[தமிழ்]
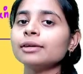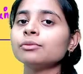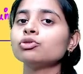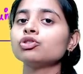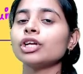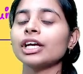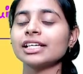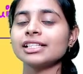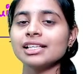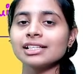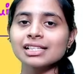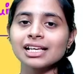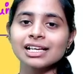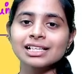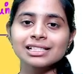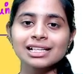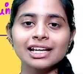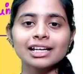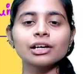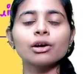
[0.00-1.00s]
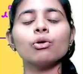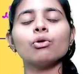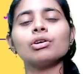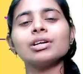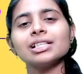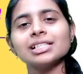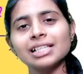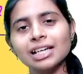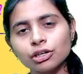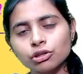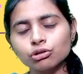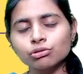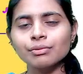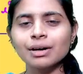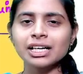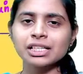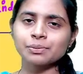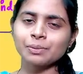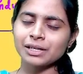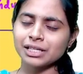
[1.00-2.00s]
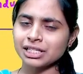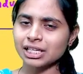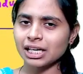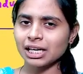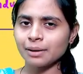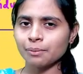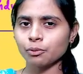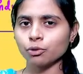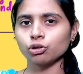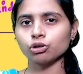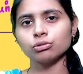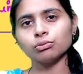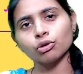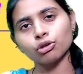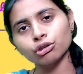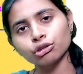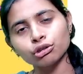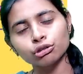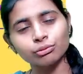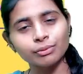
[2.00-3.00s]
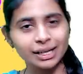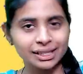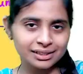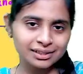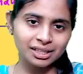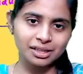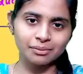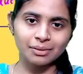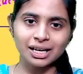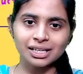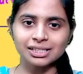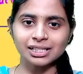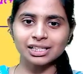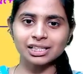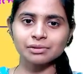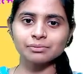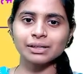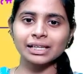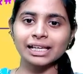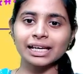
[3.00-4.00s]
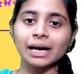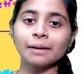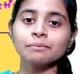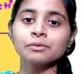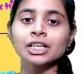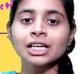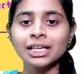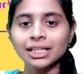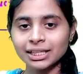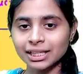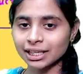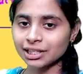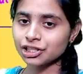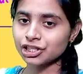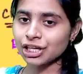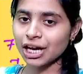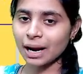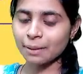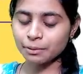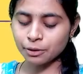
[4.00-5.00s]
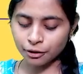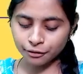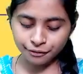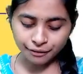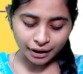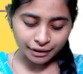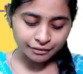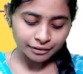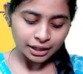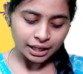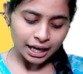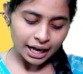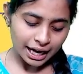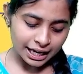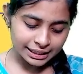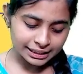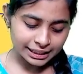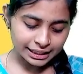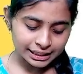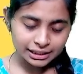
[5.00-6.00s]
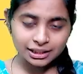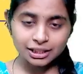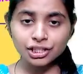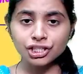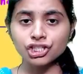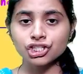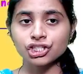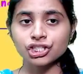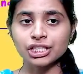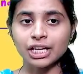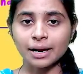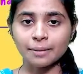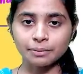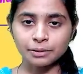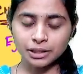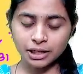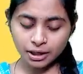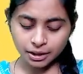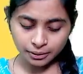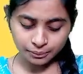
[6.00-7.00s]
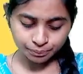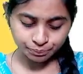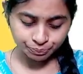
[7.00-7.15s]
மூணு எக்ஸசைஸில் இருக்க ஒரு சில டூ மார்க்ஸ் படித்தாலே போதும் ஒரு டூ மார்க்ஸ் த்ரீ மார்க்ஸ் அட்டன் பண்ணிடலாம் தென் சாப்டர் ஃபைவ் அதுக்கடுத்து சாப்டர்